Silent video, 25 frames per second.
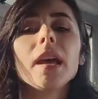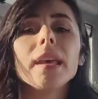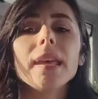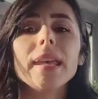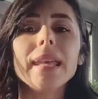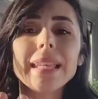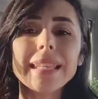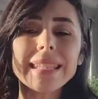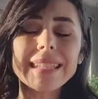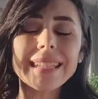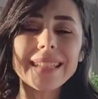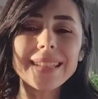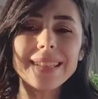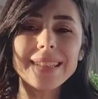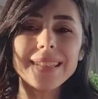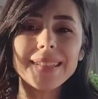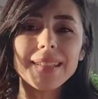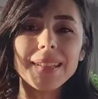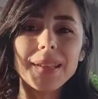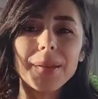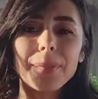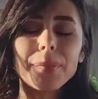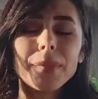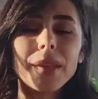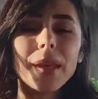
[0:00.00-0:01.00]
İlk
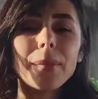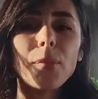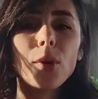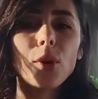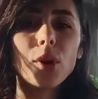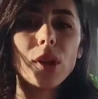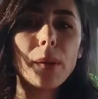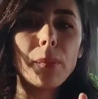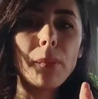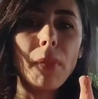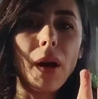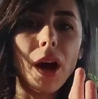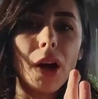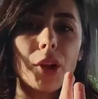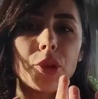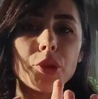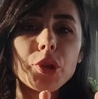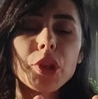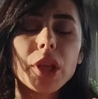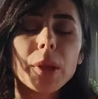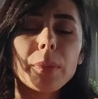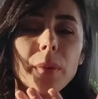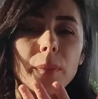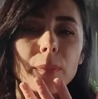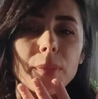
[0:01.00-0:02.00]
gittiğimde böyle
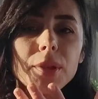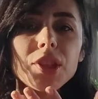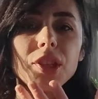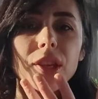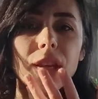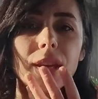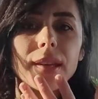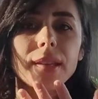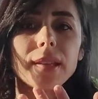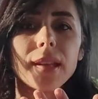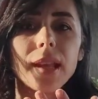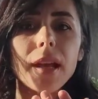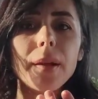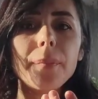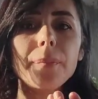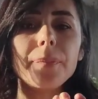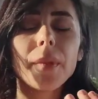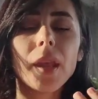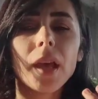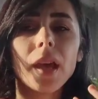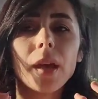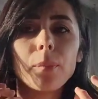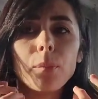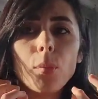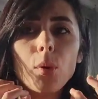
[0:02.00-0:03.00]
macun gibi bir şeyle
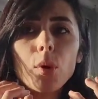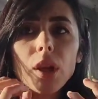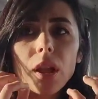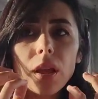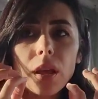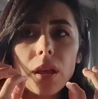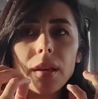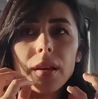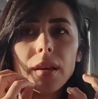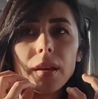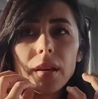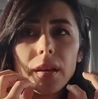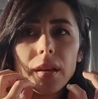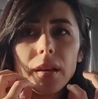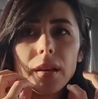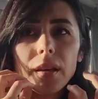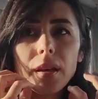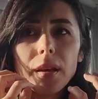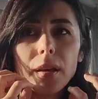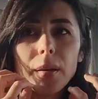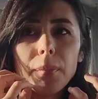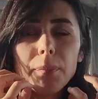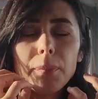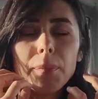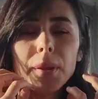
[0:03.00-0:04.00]
böyle
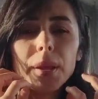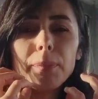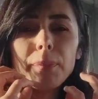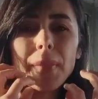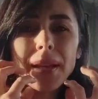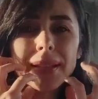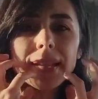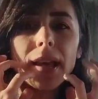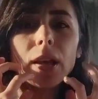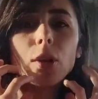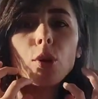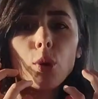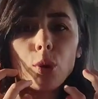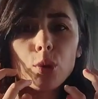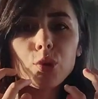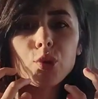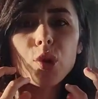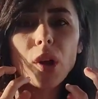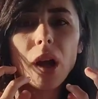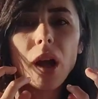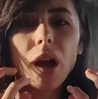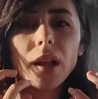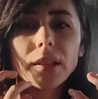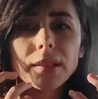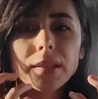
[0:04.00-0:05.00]
e, bir metal
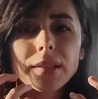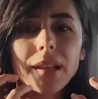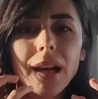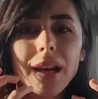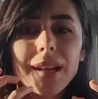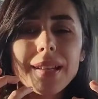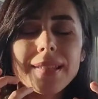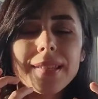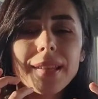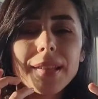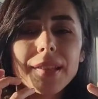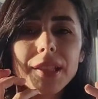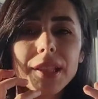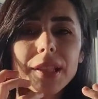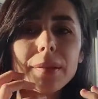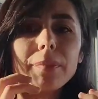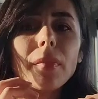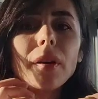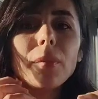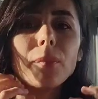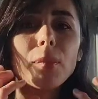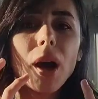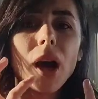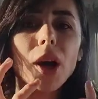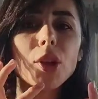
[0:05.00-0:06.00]
ölçü aldılar
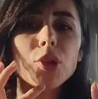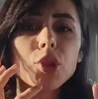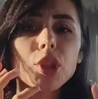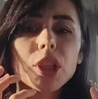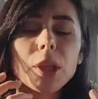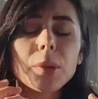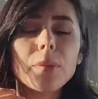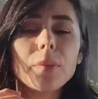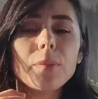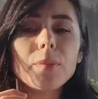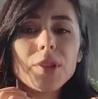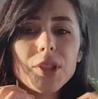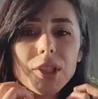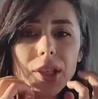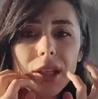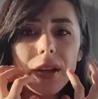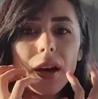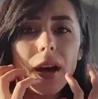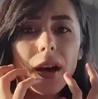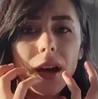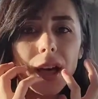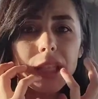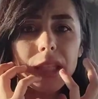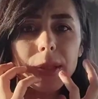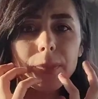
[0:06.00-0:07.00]
sanırım. Macun gibi bir şeyi
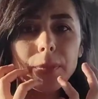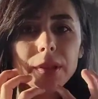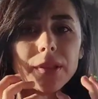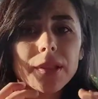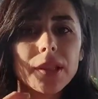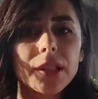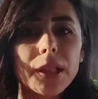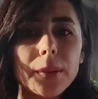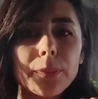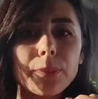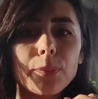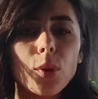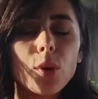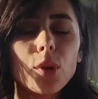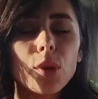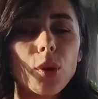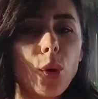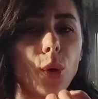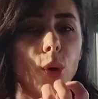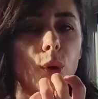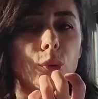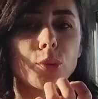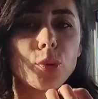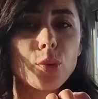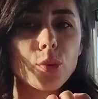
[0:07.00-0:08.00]
ağzıma takıp böyle
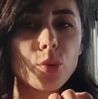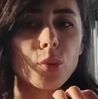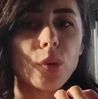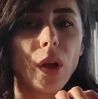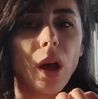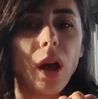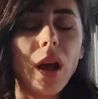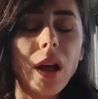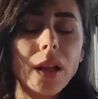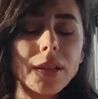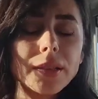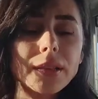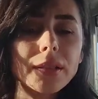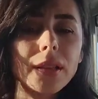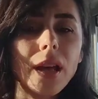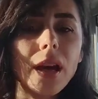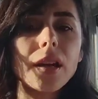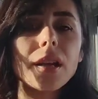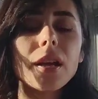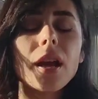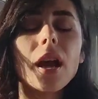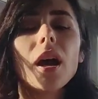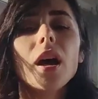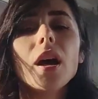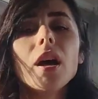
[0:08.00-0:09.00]
ölçüsünü aldılar.
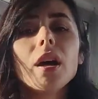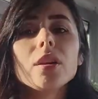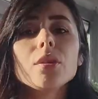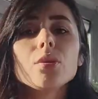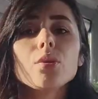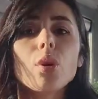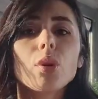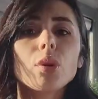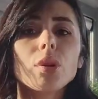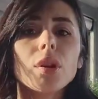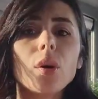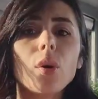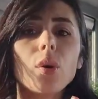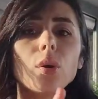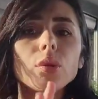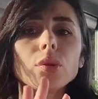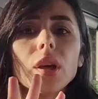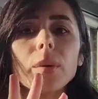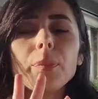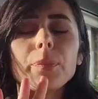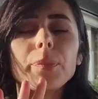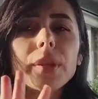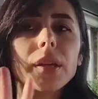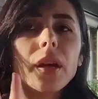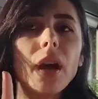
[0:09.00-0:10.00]
Sonra o
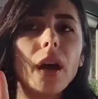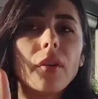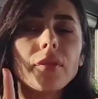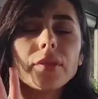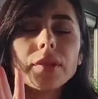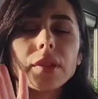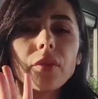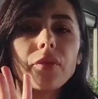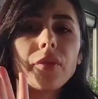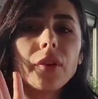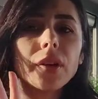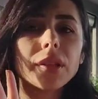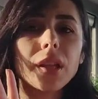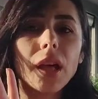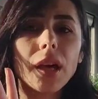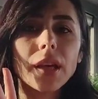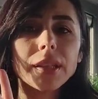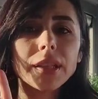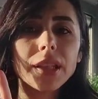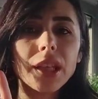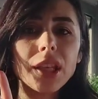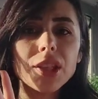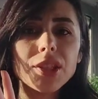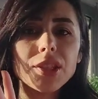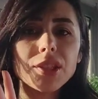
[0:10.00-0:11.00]
da bir hafta
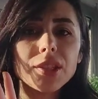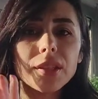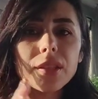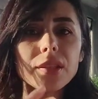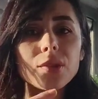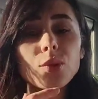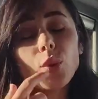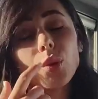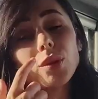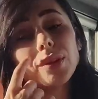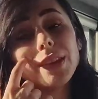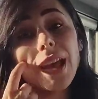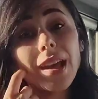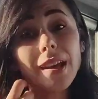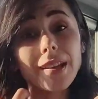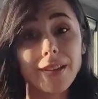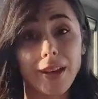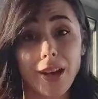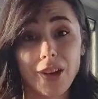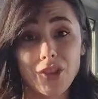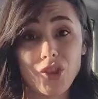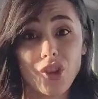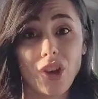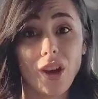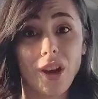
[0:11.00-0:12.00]
falan geçti. Sonra
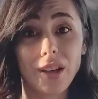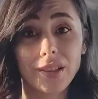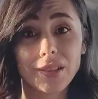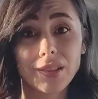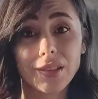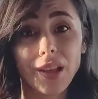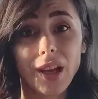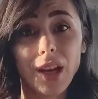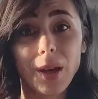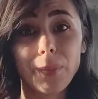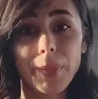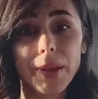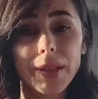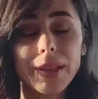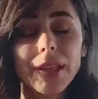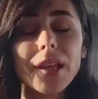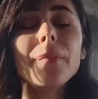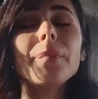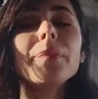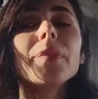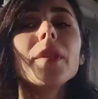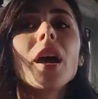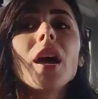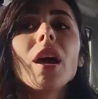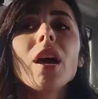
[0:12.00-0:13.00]
tekrar çağırdılar beni.
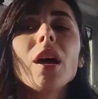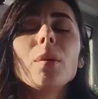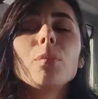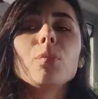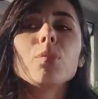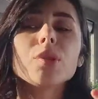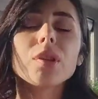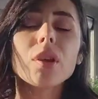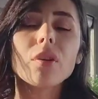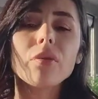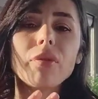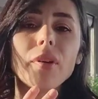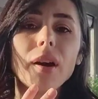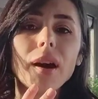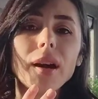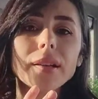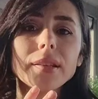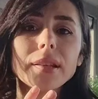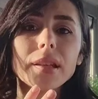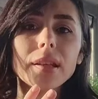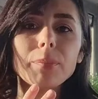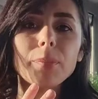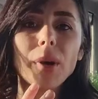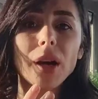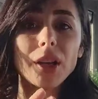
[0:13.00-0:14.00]
Bu sefer
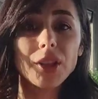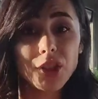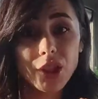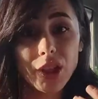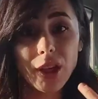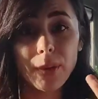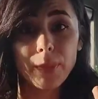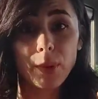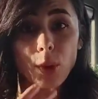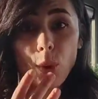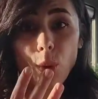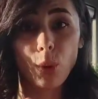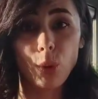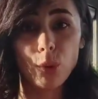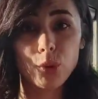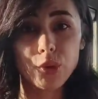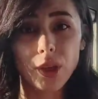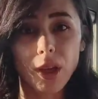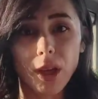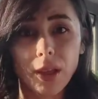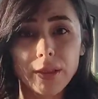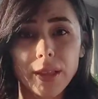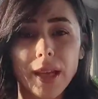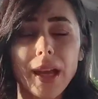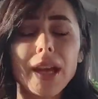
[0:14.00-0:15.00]
de başka bir
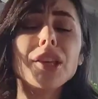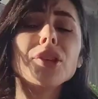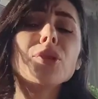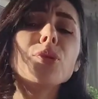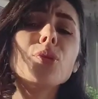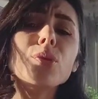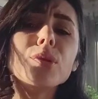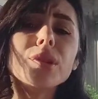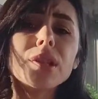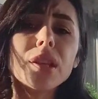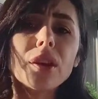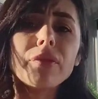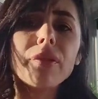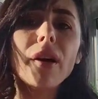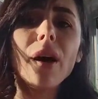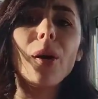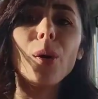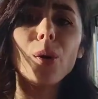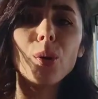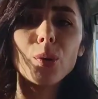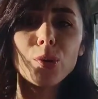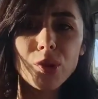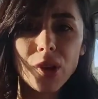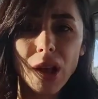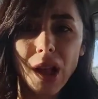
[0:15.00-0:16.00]
ölçü aldılar. 2-3 defa
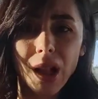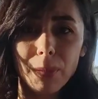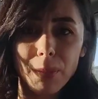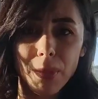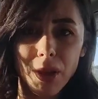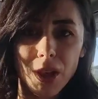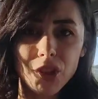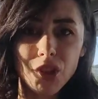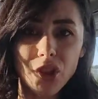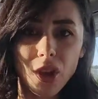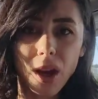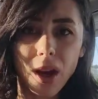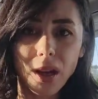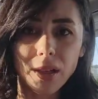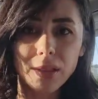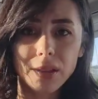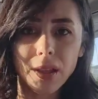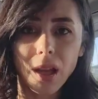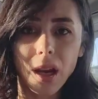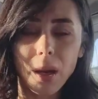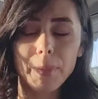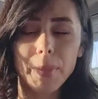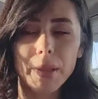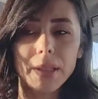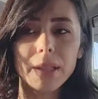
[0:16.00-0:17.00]
ölçü almaya
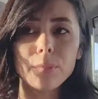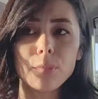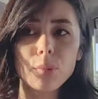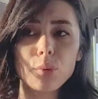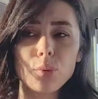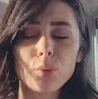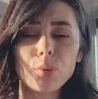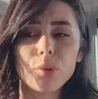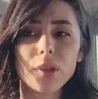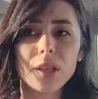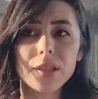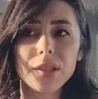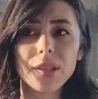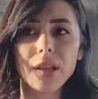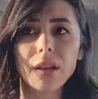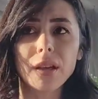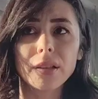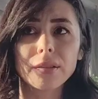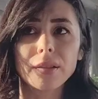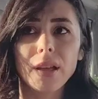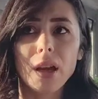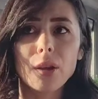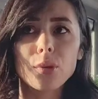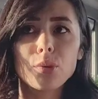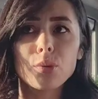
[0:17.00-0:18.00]
çağırdılar beni. Bu süreç ne
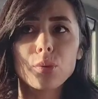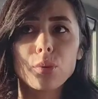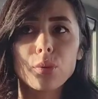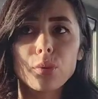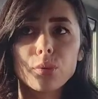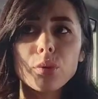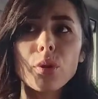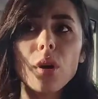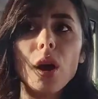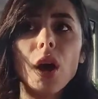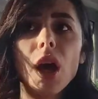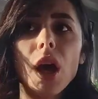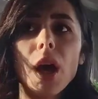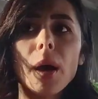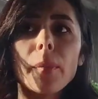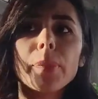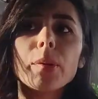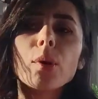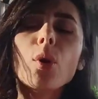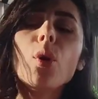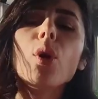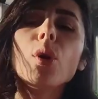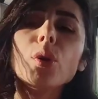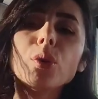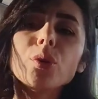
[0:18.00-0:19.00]
kadar sürdü?
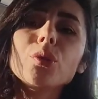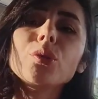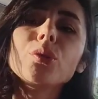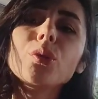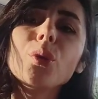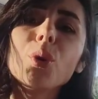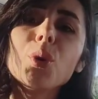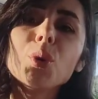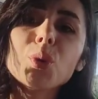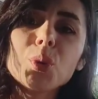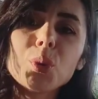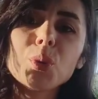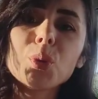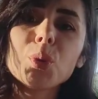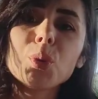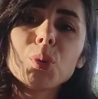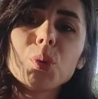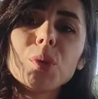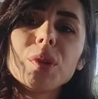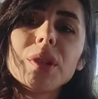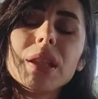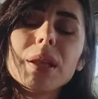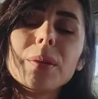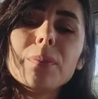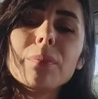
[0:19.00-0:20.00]
Bir 10 günde o
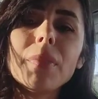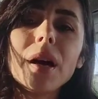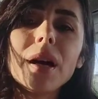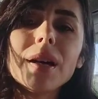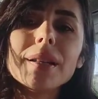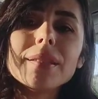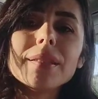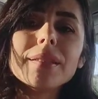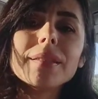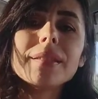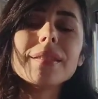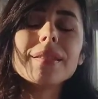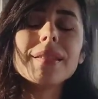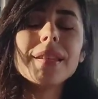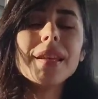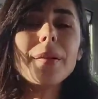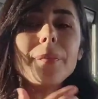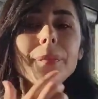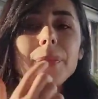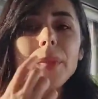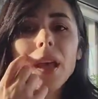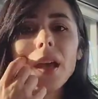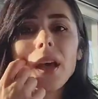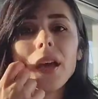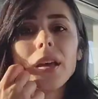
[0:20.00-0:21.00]
sürdü diyeyim ben size.
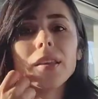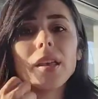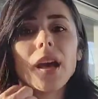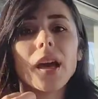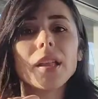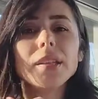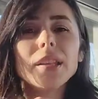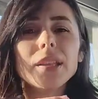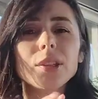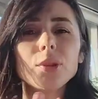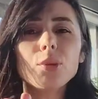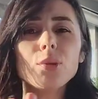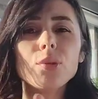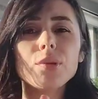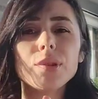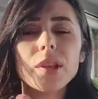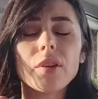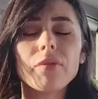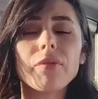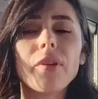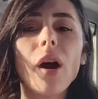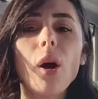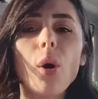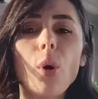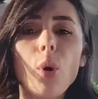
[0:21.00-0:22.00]
Yani 2-3
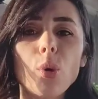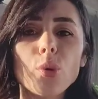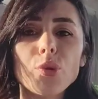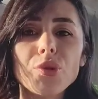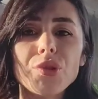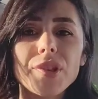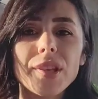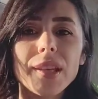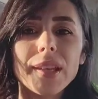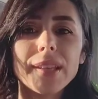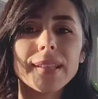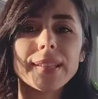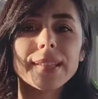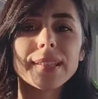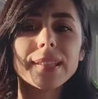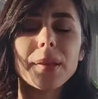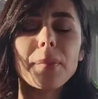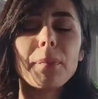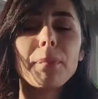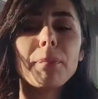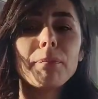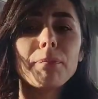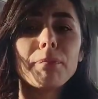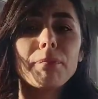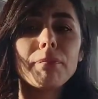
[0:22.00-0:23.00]
defa ölçüye
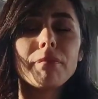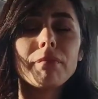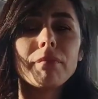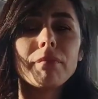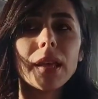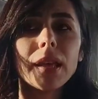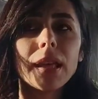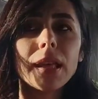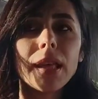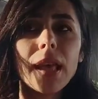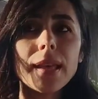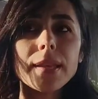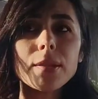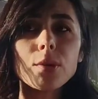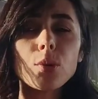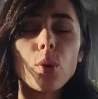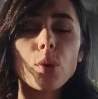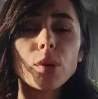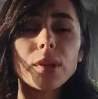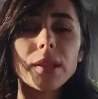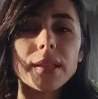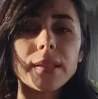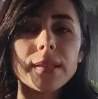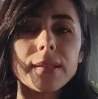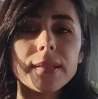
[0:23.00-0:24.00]
gittim. En
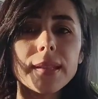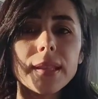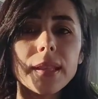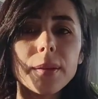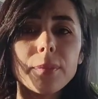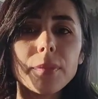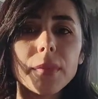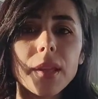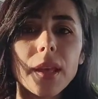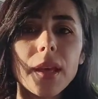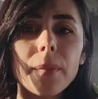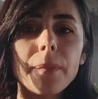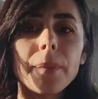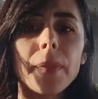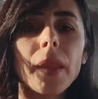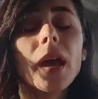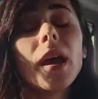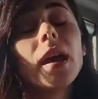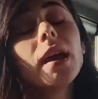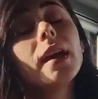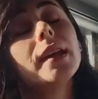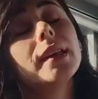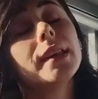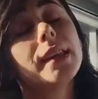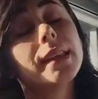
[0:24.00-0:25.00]
son gittiğimde
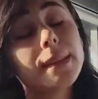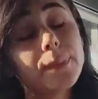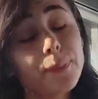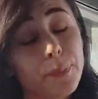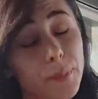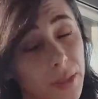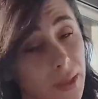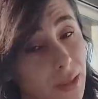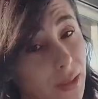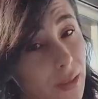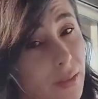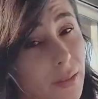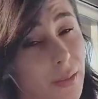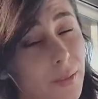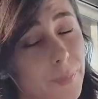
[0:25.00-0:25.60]
git, e,